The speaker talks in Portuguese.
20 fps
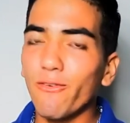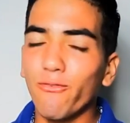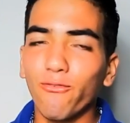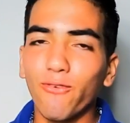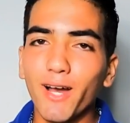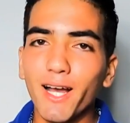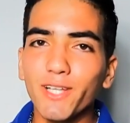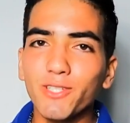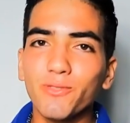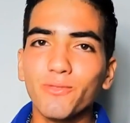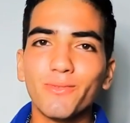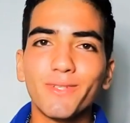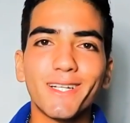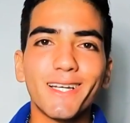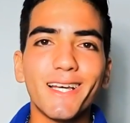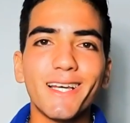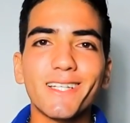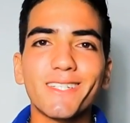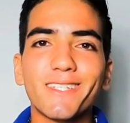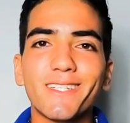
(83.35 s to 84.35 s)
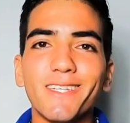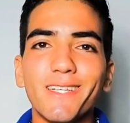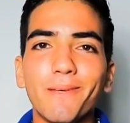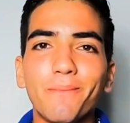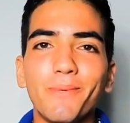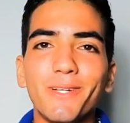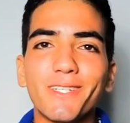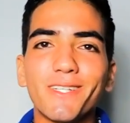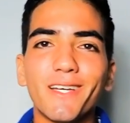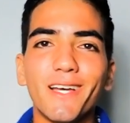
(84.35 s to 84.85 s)
É fácil, é
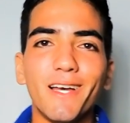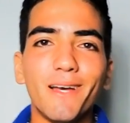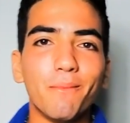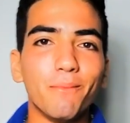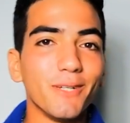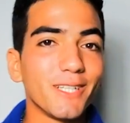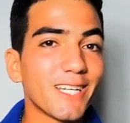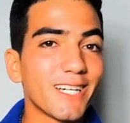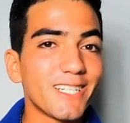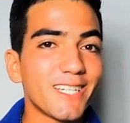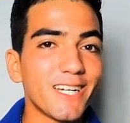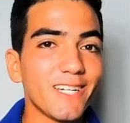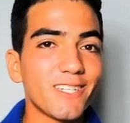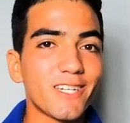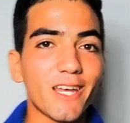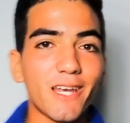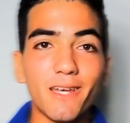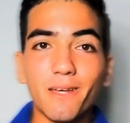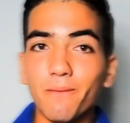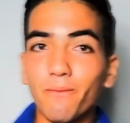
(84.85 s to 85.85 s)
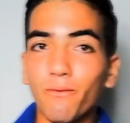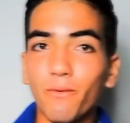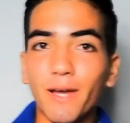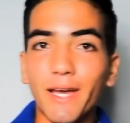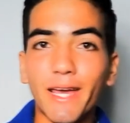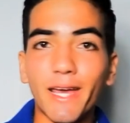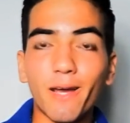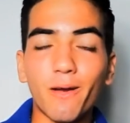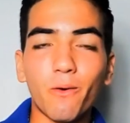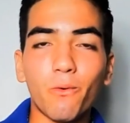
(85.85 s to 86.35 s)
simples. Muita gente aí,
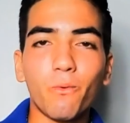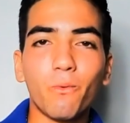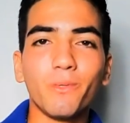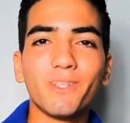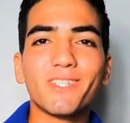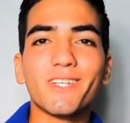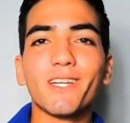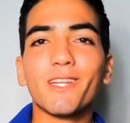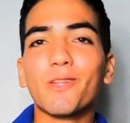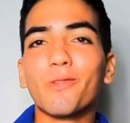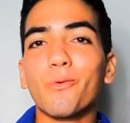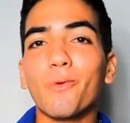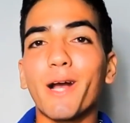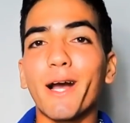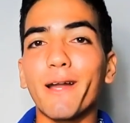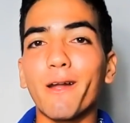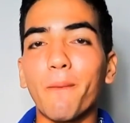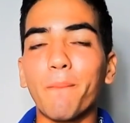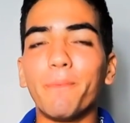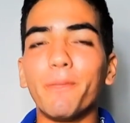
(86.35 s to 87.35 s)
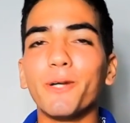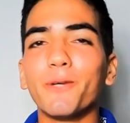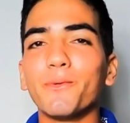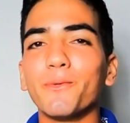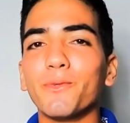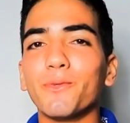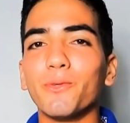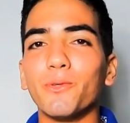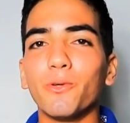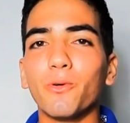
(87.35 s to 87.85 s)
é, um inscrito do canal
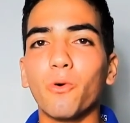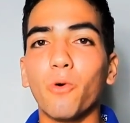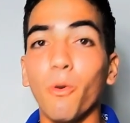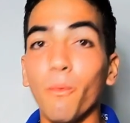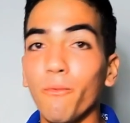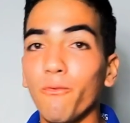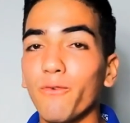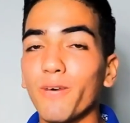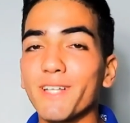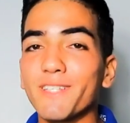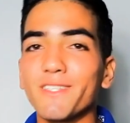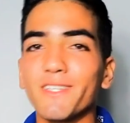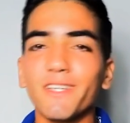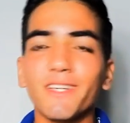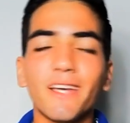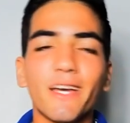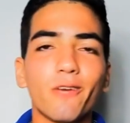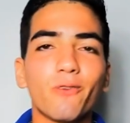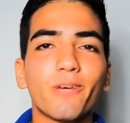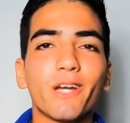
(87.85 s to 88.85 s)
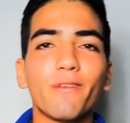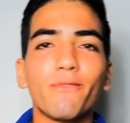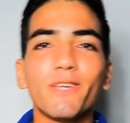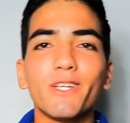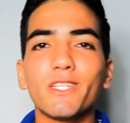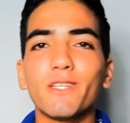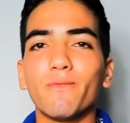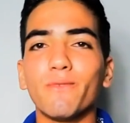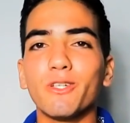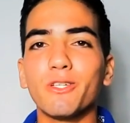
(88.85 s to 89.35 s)
perguntou como fazer, aí eu
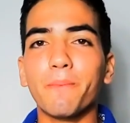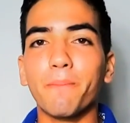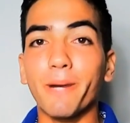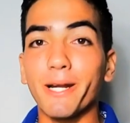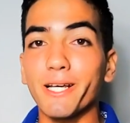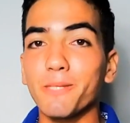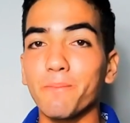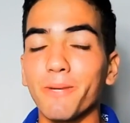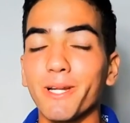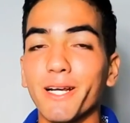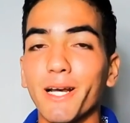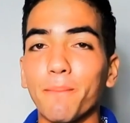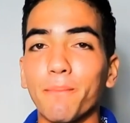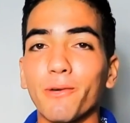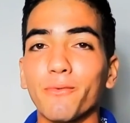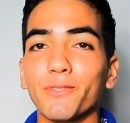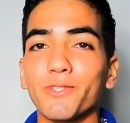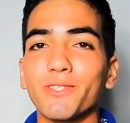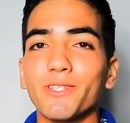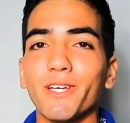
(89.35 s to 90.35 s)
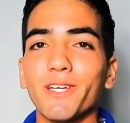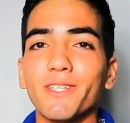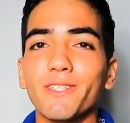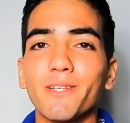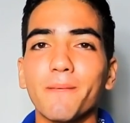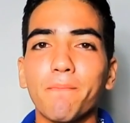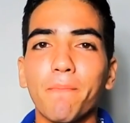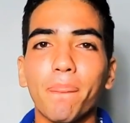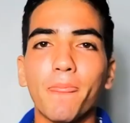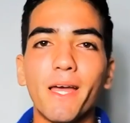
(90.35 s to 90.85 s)
gravei esse vídeo para explicar para
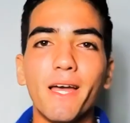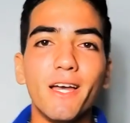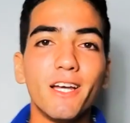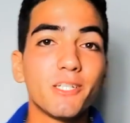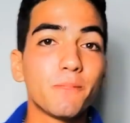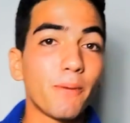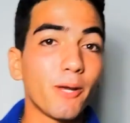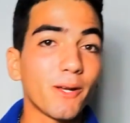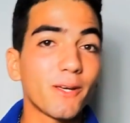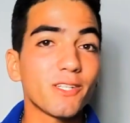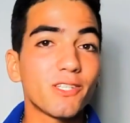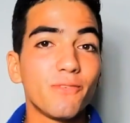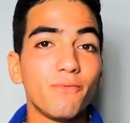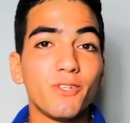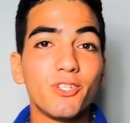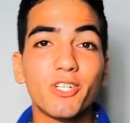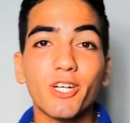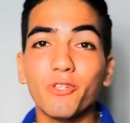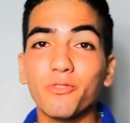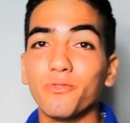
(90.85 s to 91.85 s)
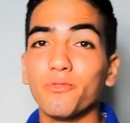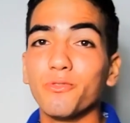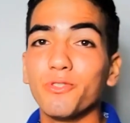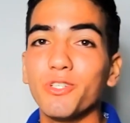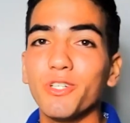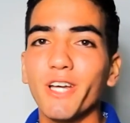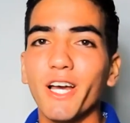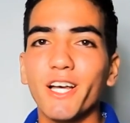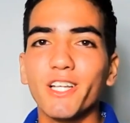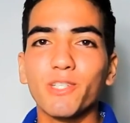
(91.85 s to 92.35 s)
vocês. Espero que esse vídeo
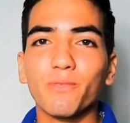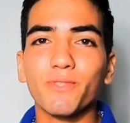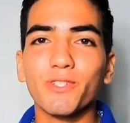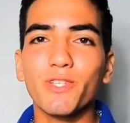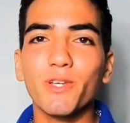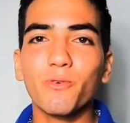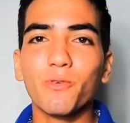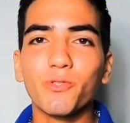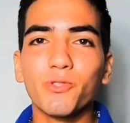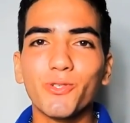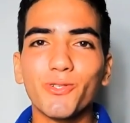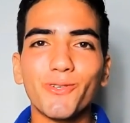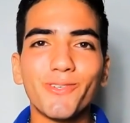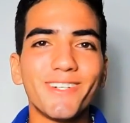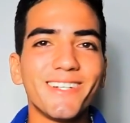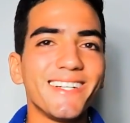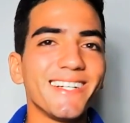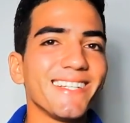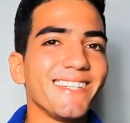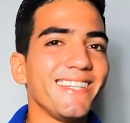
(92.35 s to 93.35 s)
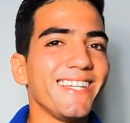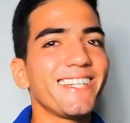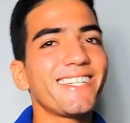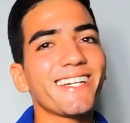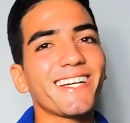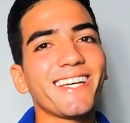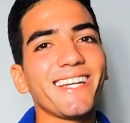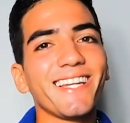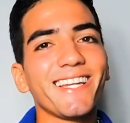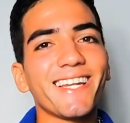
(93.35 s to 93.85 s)
ajude. Se você gostou,
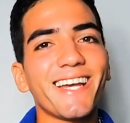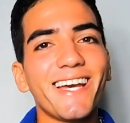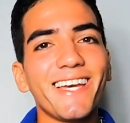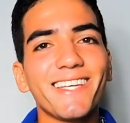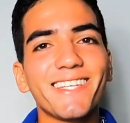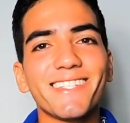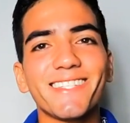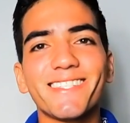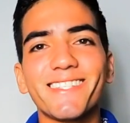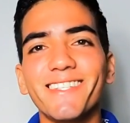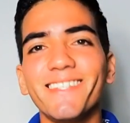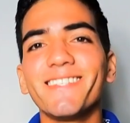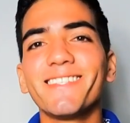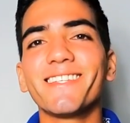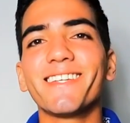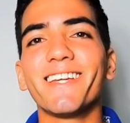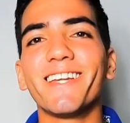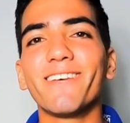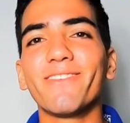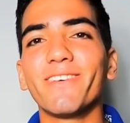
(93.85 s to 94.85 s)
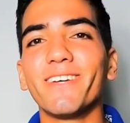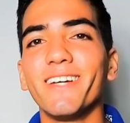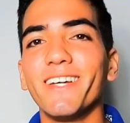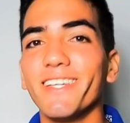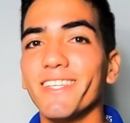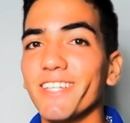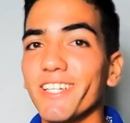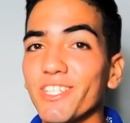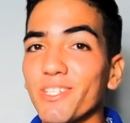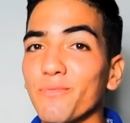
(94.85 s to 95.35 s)
deixa aquele like, se inscreva
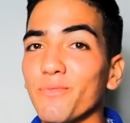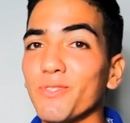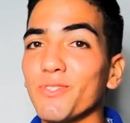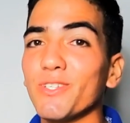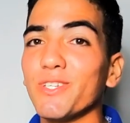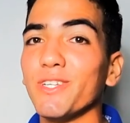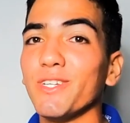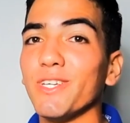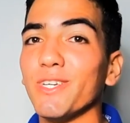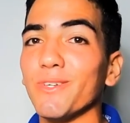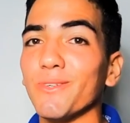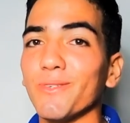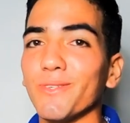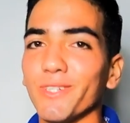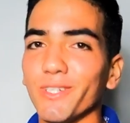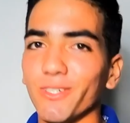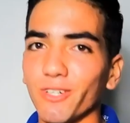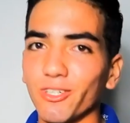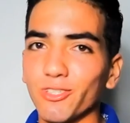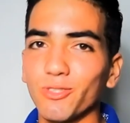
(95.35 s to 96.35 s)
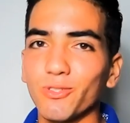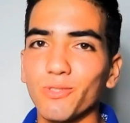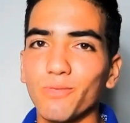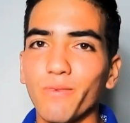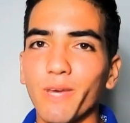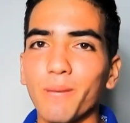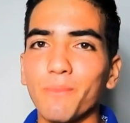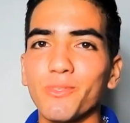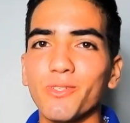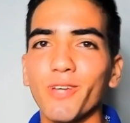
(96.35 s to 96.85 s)
e ative o sininho. E nós nos
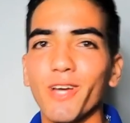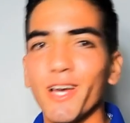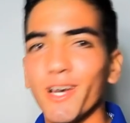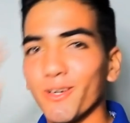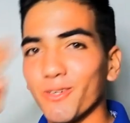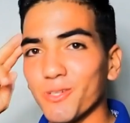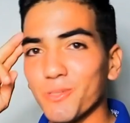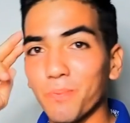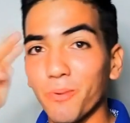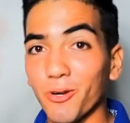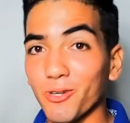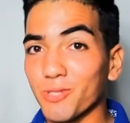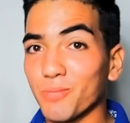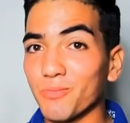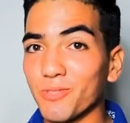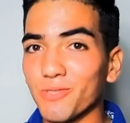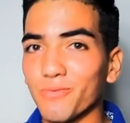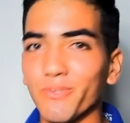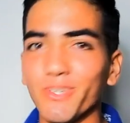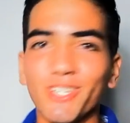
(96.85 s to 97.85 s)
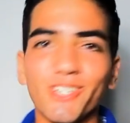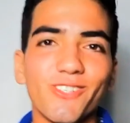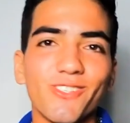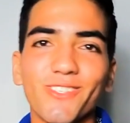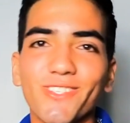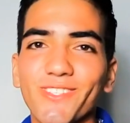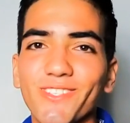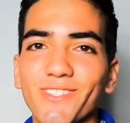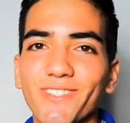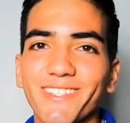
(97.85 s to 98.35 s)
vemos nos próximos
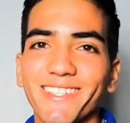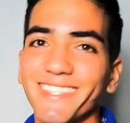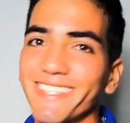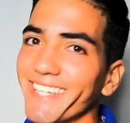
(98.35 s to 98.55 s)
vídeos.